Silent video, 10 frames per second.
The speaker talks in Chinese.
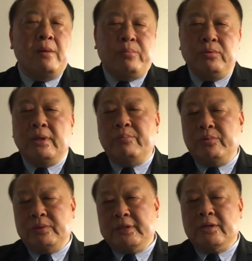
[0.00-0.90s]
不得
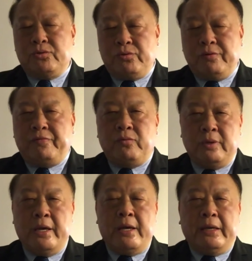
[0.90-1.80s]
不这个屈
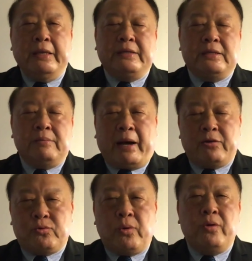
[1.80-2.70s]
服，因此把
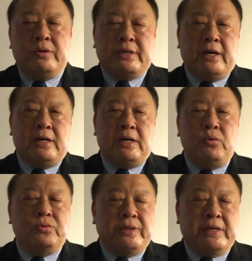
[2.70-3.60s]
所有的这些核
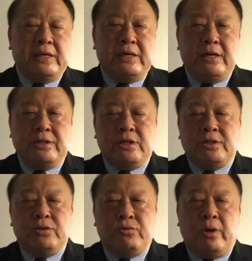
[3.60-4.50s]
武器跟核设
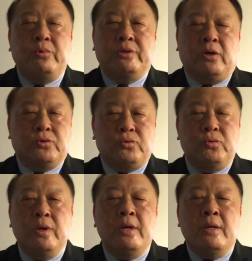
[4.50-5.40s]
施全部交
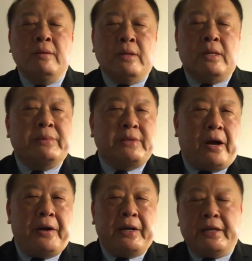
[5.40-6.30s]
出。那么在
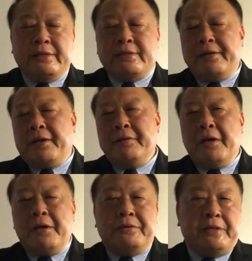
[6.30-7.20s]
二零零三年，
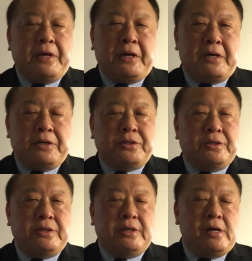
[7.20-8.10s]
这些核
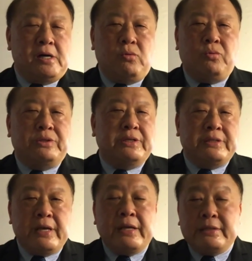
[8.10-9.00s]
设施跟核武器
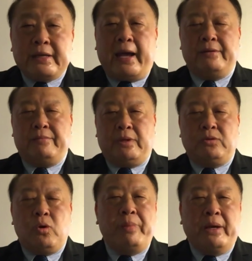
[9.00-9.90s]
现在
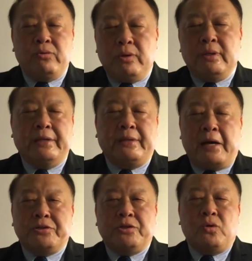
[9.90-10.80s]
都被运，那
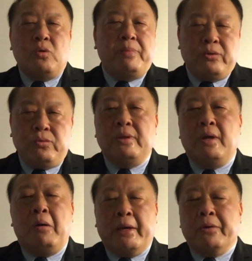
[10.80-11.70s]
当时都被运
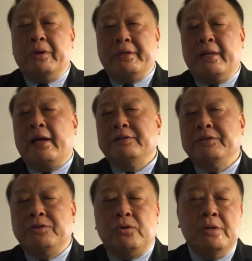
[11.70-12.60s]
到美国田纳
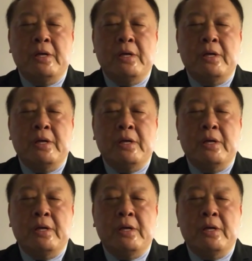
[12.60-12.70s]
西州